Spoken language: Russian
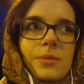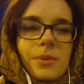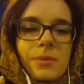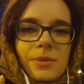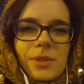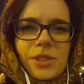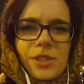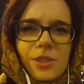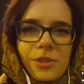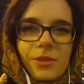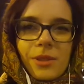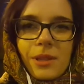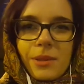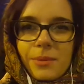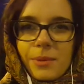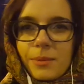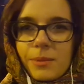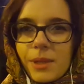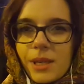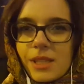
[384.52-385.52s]
я пошла гулять по
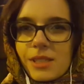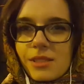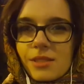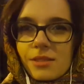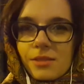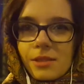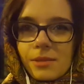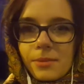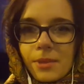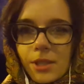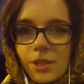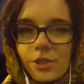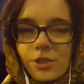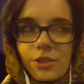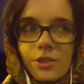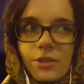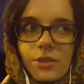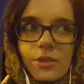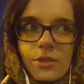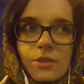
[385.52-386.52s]
магазину, смотреть,
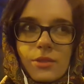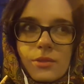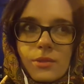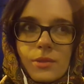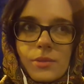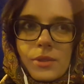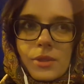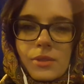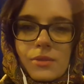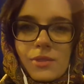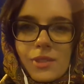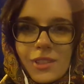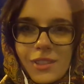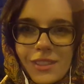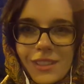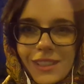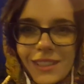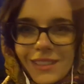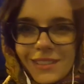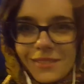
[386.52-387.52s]
что нового. В общем, что-то
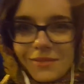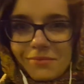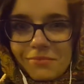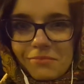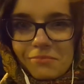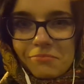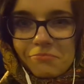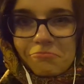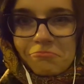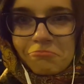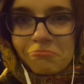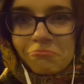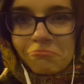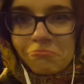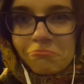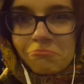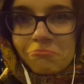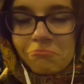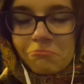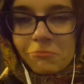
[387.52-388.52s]
я
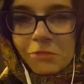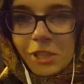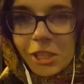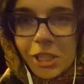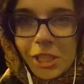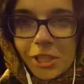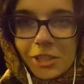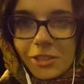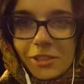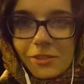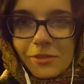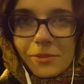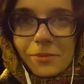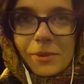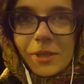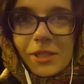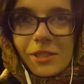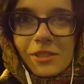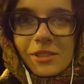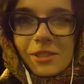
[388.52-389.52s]
потеряла свою
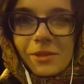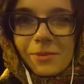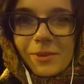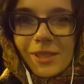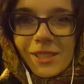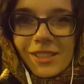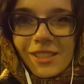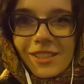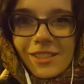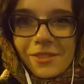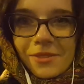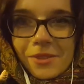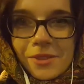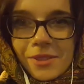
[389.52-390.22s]
бдительность, перестала все